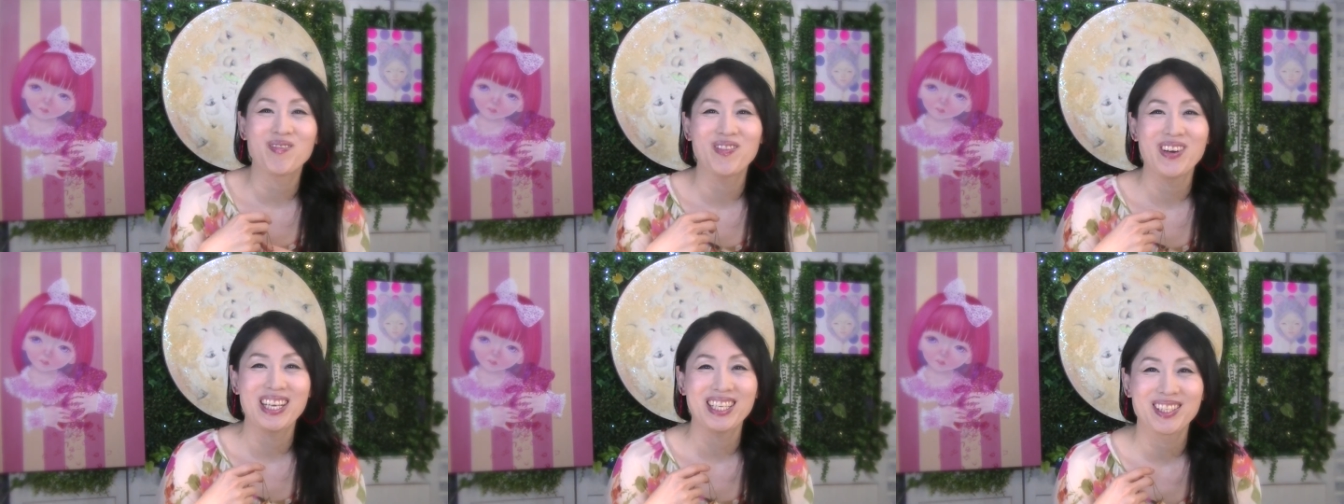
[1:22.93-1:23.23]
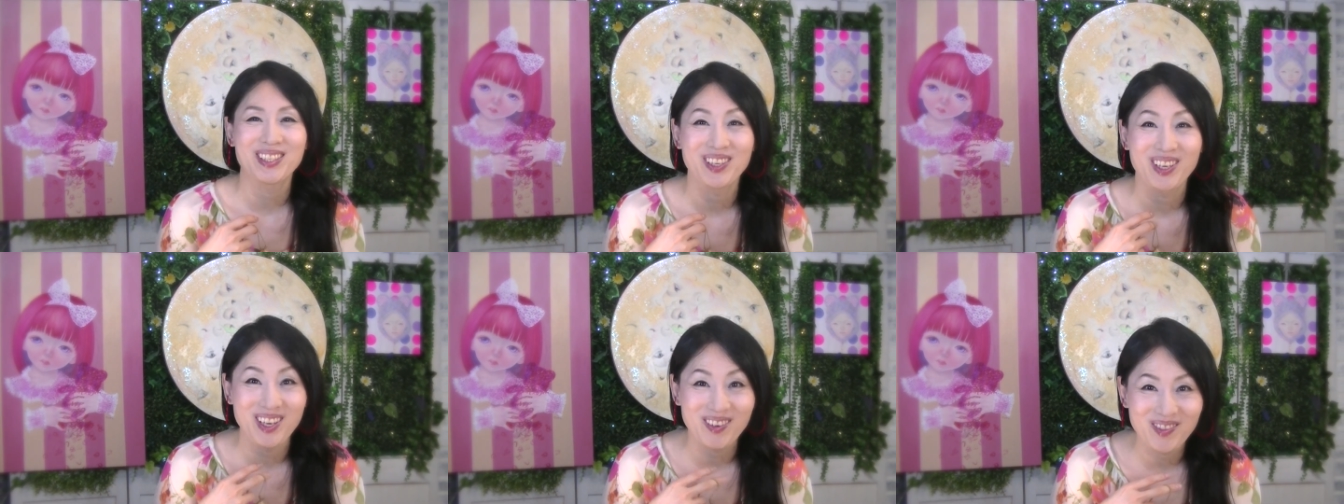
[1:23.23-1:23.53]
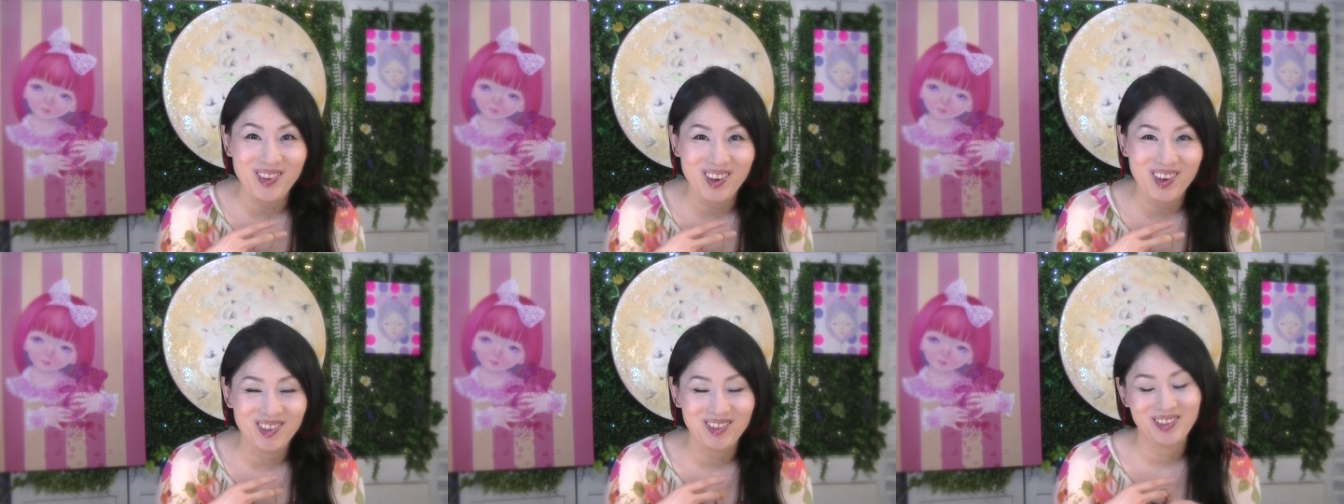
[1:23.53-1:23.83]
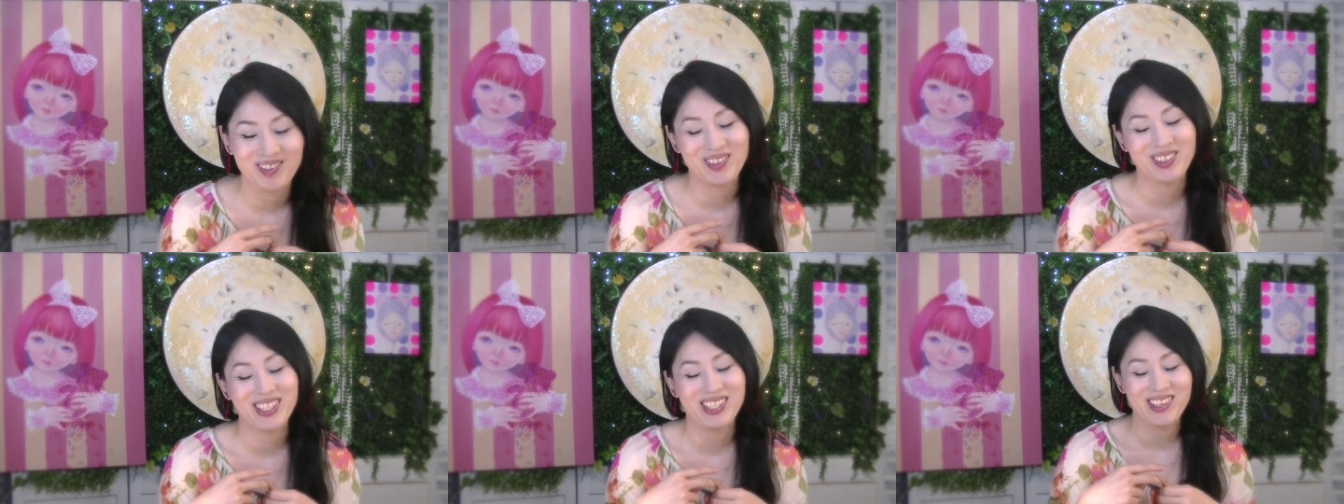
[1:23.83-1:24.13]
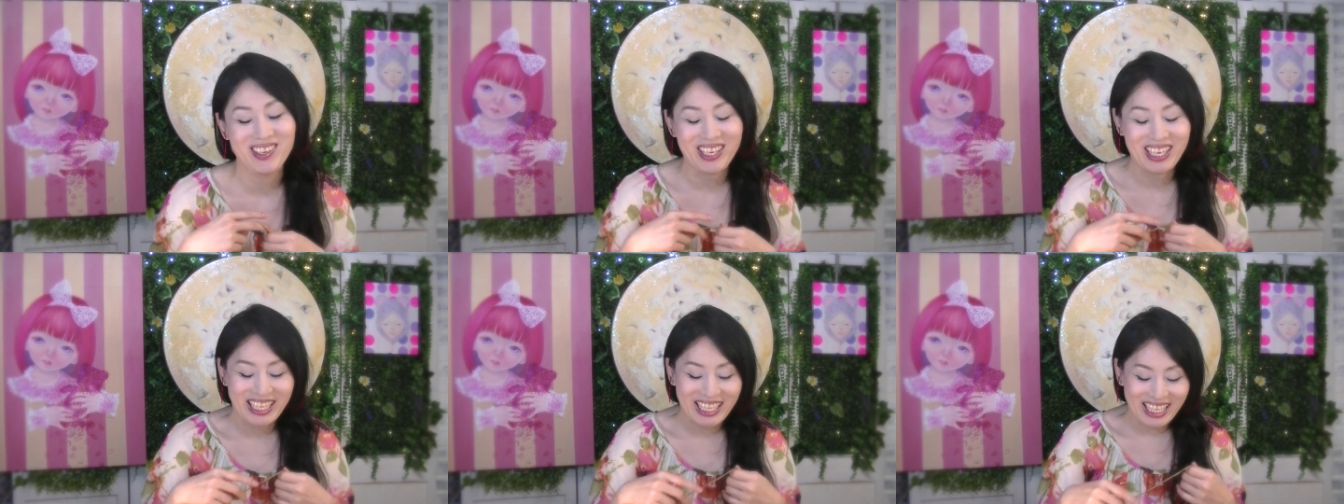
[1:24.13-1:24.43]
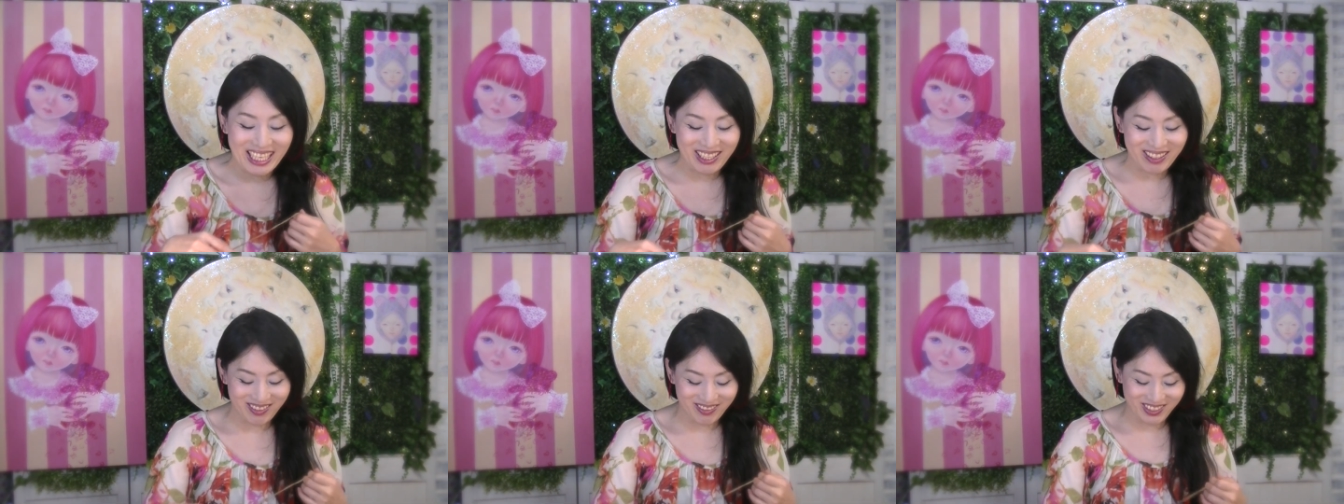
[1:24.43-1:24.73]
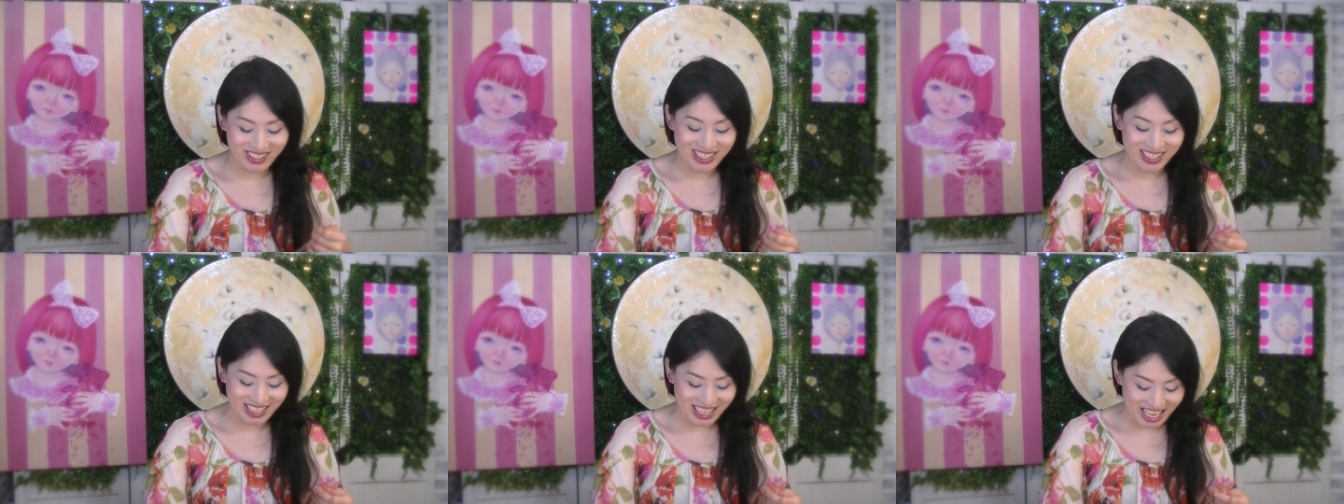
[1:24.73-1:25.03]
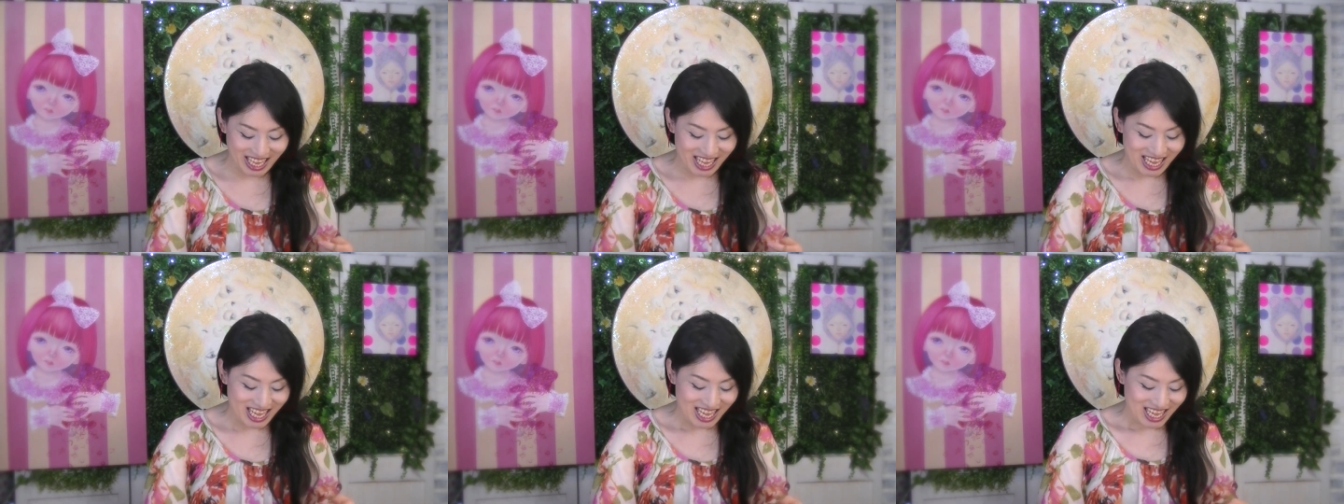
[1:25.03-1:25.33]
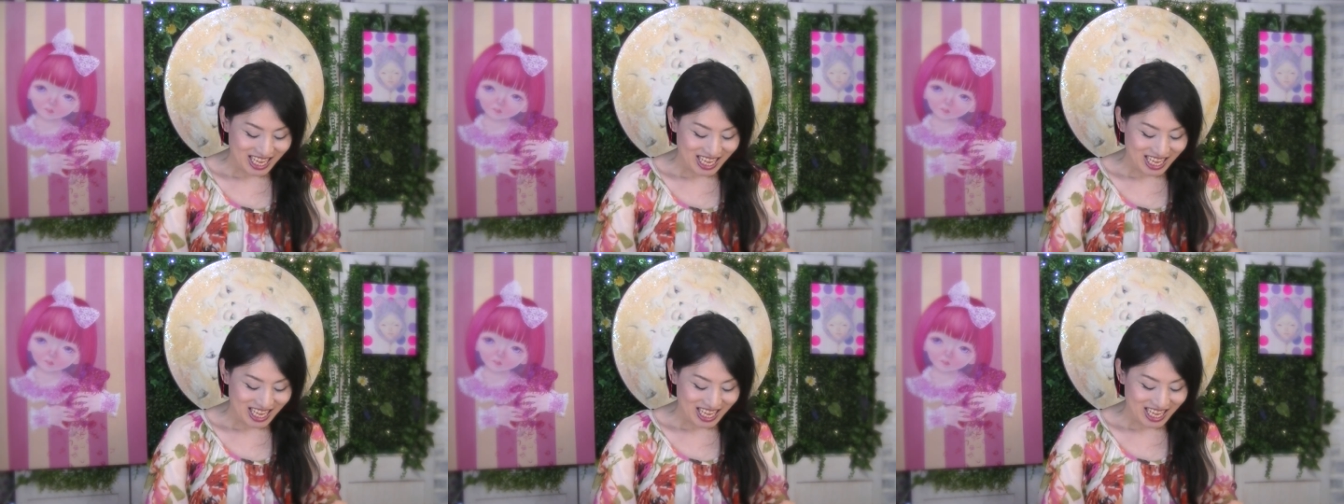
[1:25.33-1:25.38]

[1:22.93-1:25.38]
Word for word: まあそれも面白いかなと思って